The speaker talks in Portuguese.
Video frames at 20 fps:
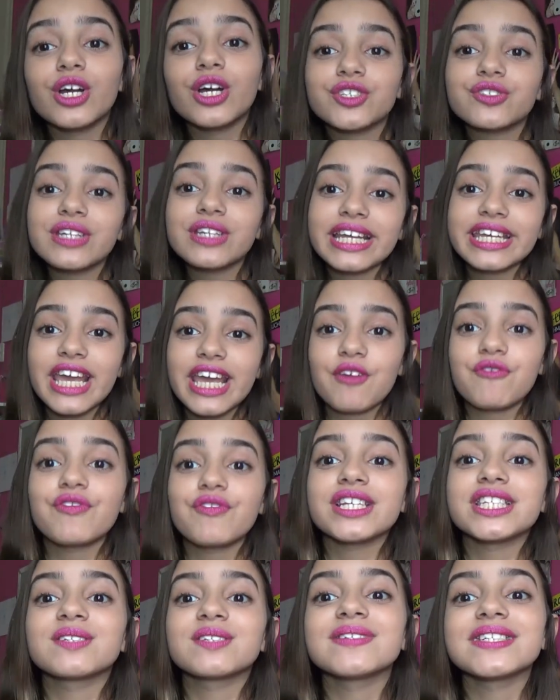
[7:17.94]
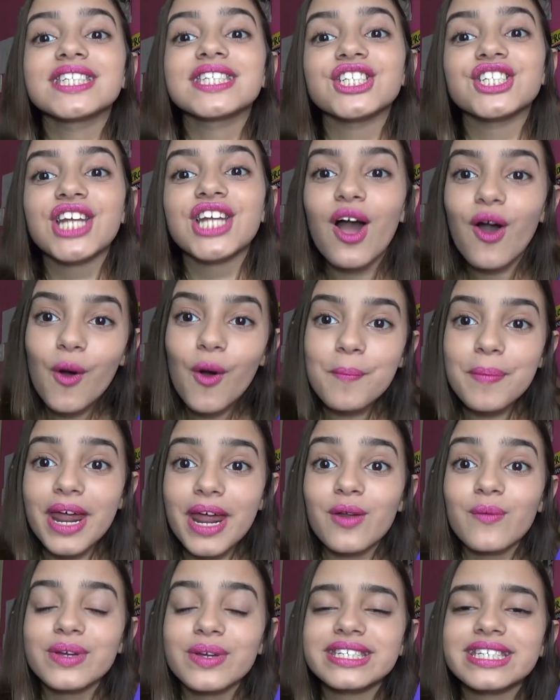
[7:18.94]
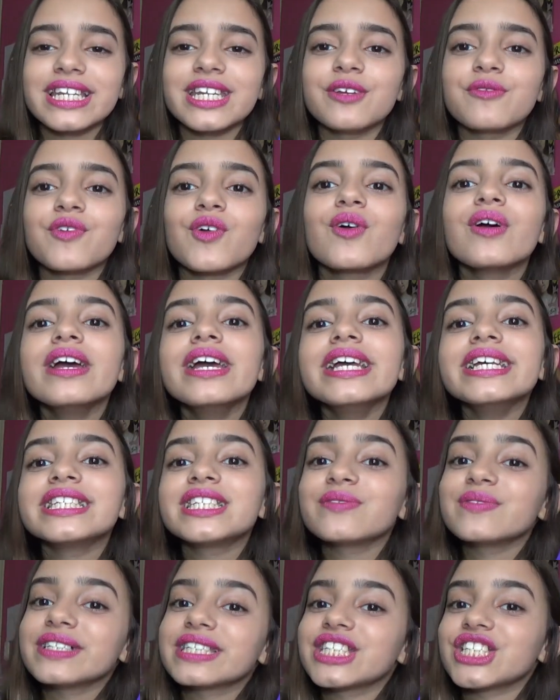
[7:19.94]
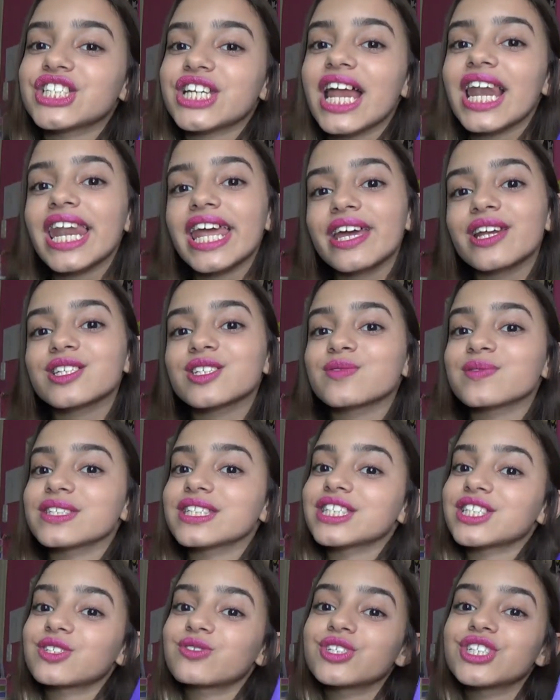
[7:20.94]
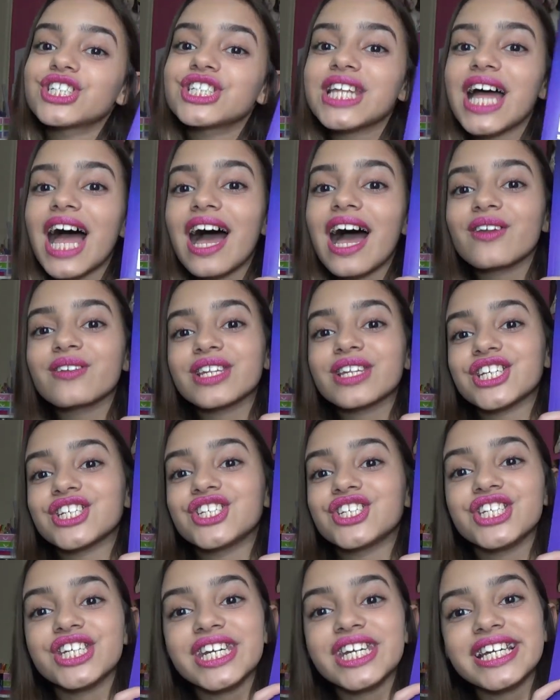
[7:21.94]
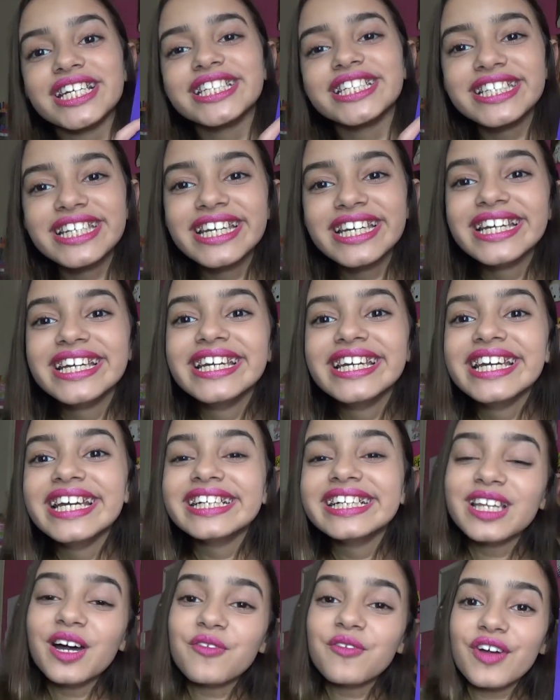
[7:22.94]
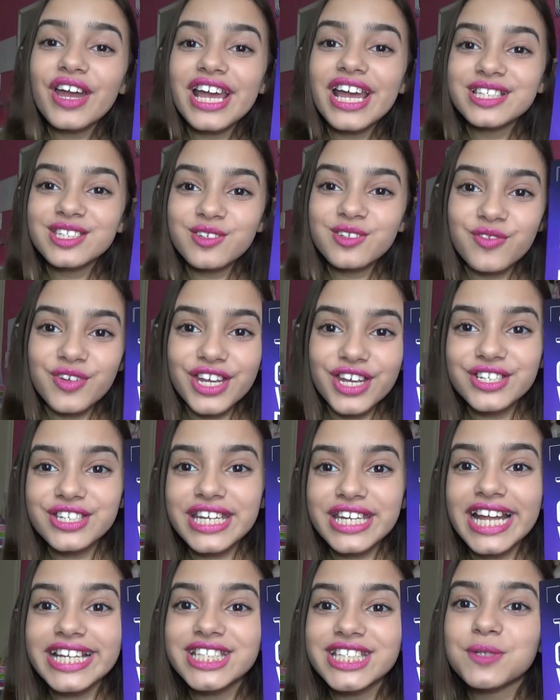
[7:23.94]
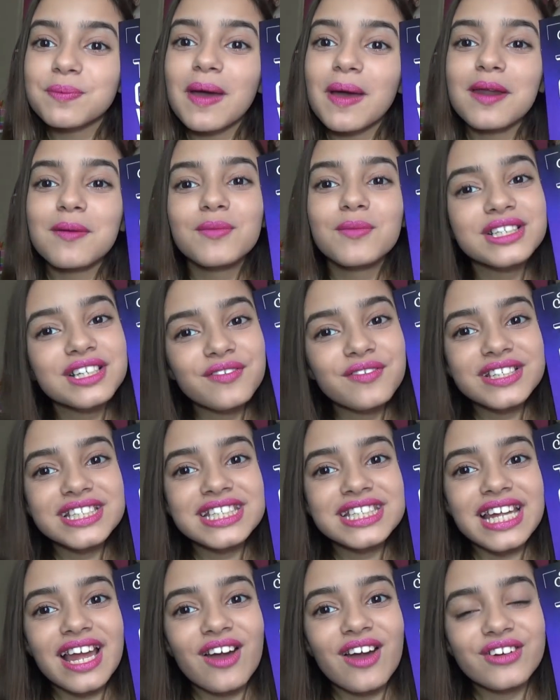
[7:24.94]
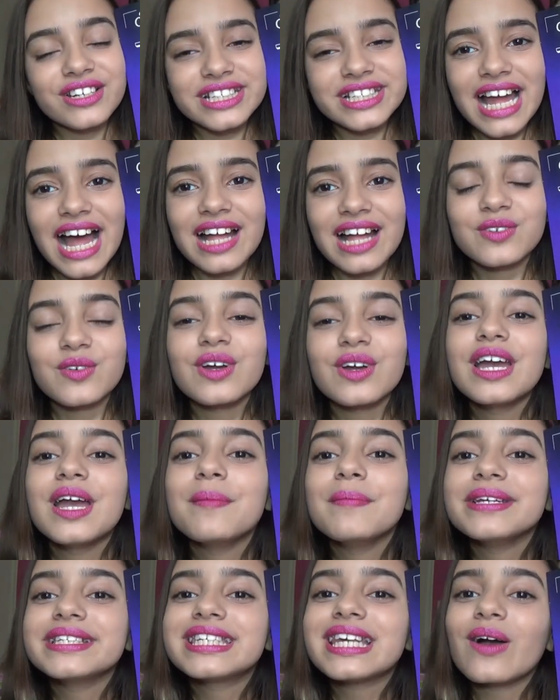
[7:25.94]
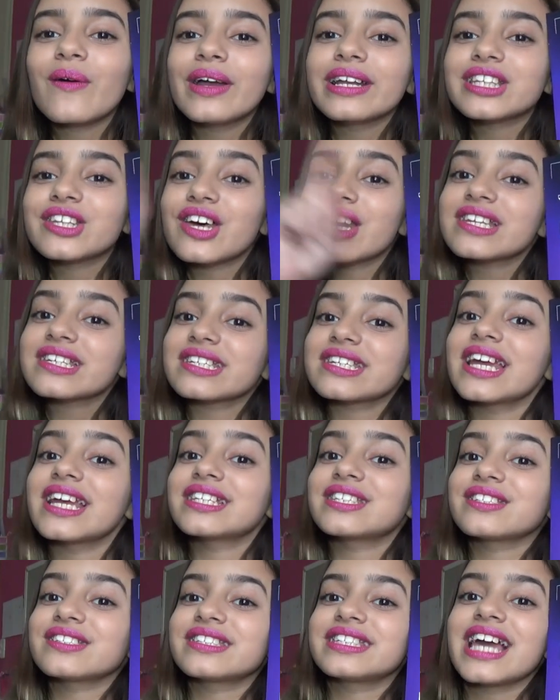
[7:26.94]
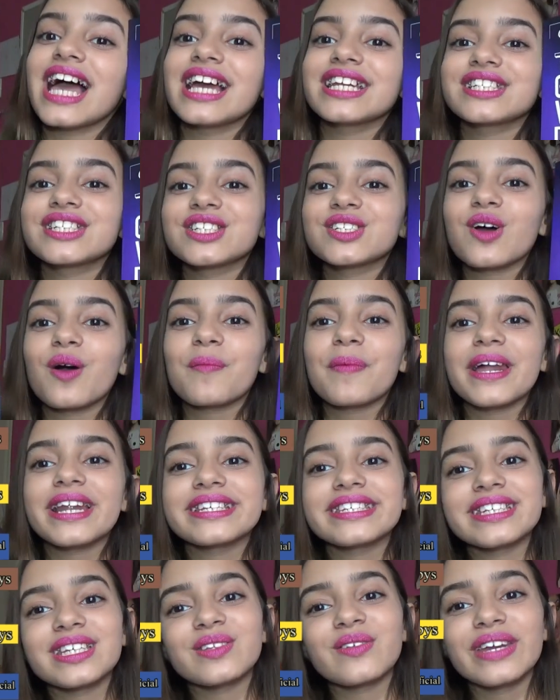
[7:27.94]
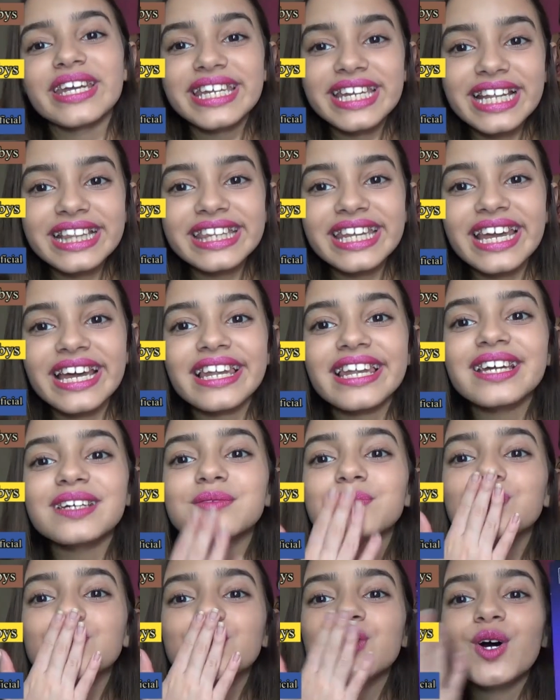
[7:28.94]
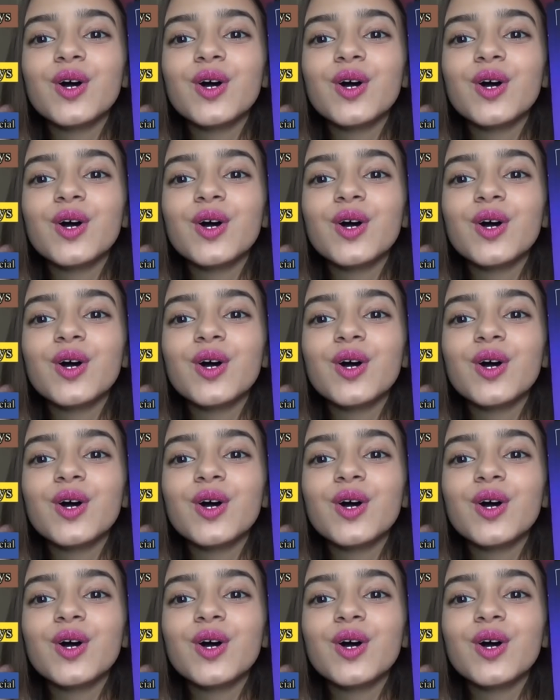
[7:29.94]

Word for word: gostam da Kéfera, se vocês já compraram esse livro, se vocês já leram, se vocês gostaram das dicas. Então foi esse vídeo, gente. Espero muito que vocês tenham gostado. Me sigam em todas as redes sociais que estão aparecendo aí na tela.